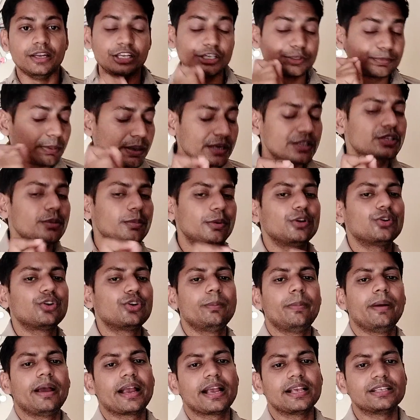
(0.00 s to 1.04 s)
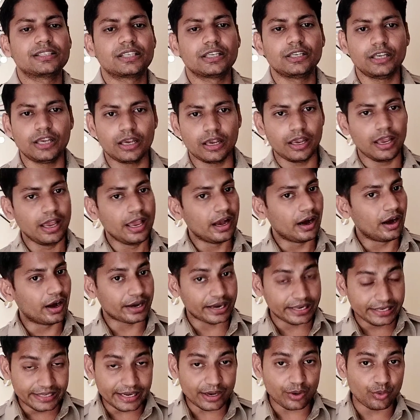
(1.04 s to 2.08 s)
निष्पक्ष बिल्कुल वैकेंसी ये
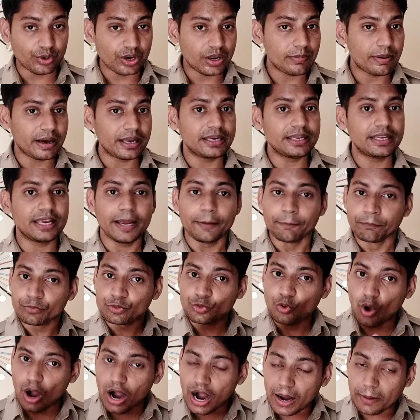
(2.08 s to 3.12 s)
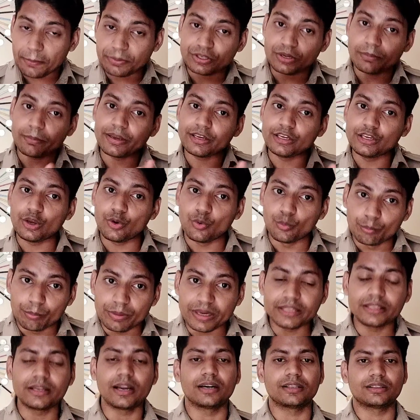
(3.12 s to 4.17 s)
क्लियर होने वाली है तो आपसे मैं ये
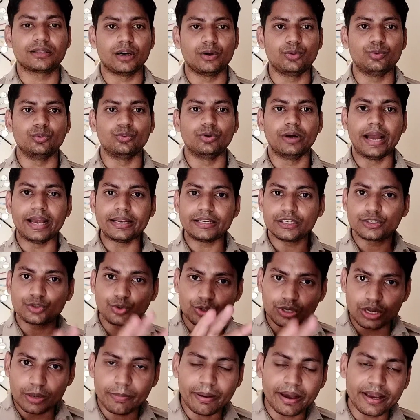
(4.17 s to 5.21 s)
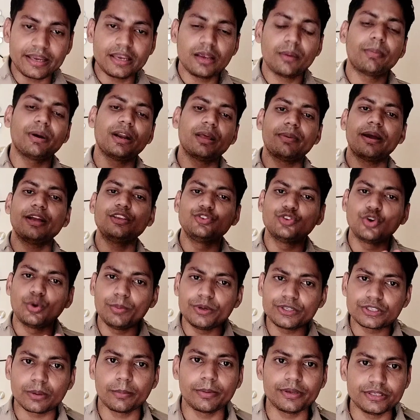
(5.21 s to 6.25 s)
उम्मीद करता हूँ एज ए छोटे भाई या बड़े भाई जो
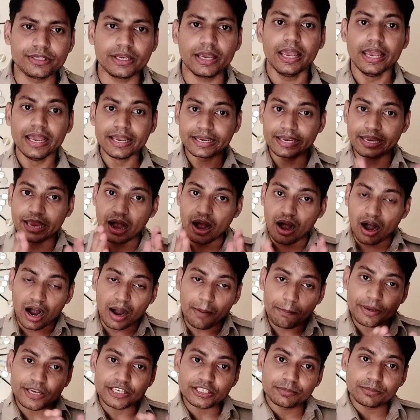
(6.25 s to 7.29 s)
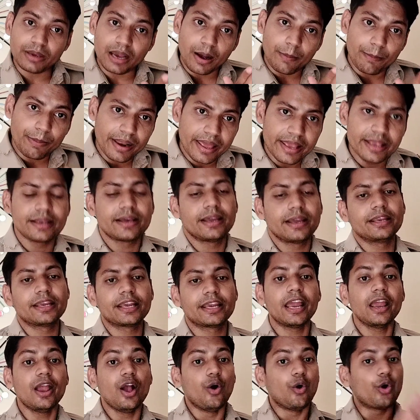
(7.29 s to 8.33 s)
भी समझिए कि आप इसमें अप्लाई
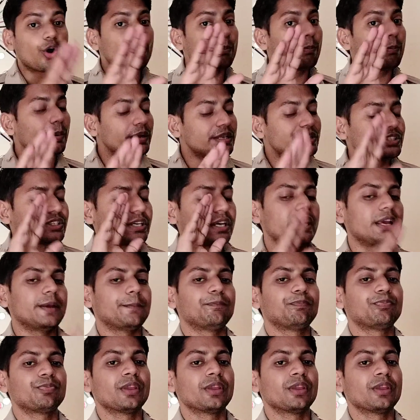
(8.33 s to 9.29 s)
करेंगे और बच्चे